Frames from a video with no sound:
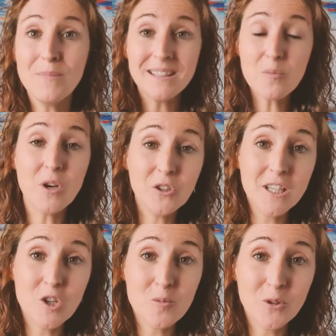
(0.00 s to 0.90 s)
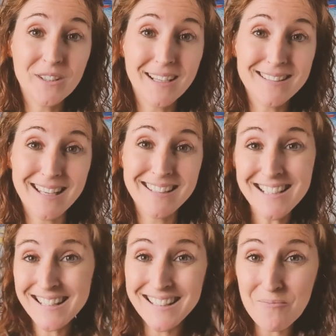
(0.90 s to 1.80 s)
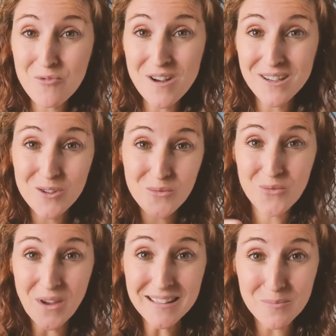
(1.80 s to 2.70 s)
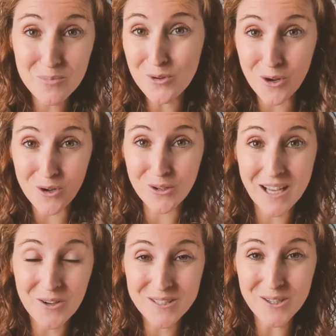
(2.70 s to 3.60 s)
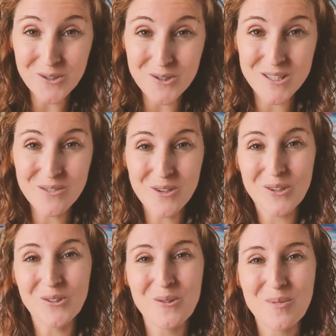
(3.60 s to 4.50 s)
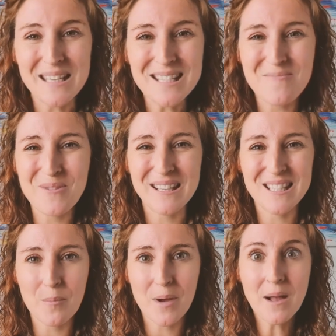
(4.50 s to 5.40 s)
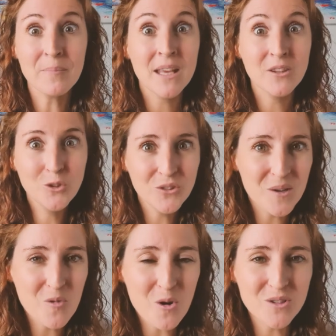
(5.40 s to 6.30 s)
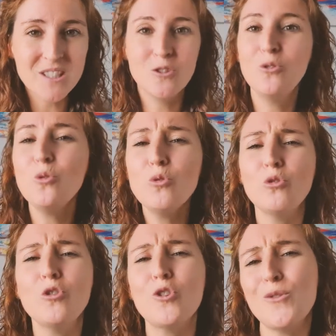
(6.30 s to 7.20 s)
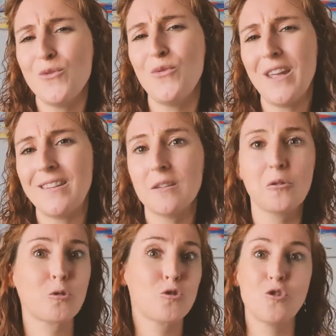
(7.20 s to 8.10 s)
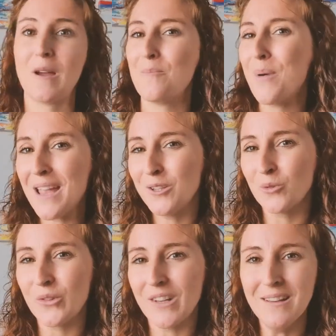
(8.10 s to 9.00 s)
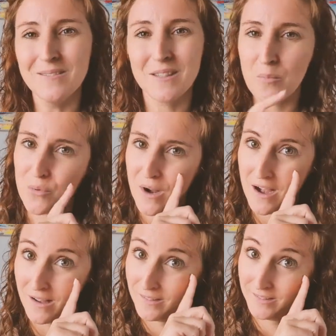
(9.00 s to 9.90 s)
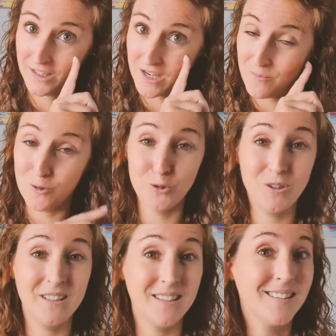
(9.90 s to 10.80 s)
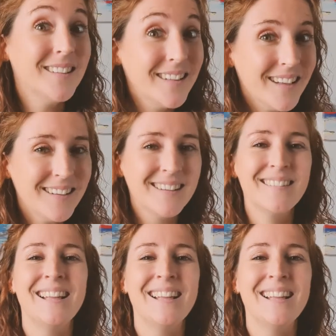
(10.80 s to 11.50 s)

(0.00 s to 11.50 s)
Mettez-moi dans les commentaires s'il y a déjà des points que vous faites pour euh, garantir le succès de votre entreprise, ça pourrait être sympa. Notez-moi aussi tous ceux que vous faites que je n'aurais pas énoncé, ça pourra déjà me donner des idées.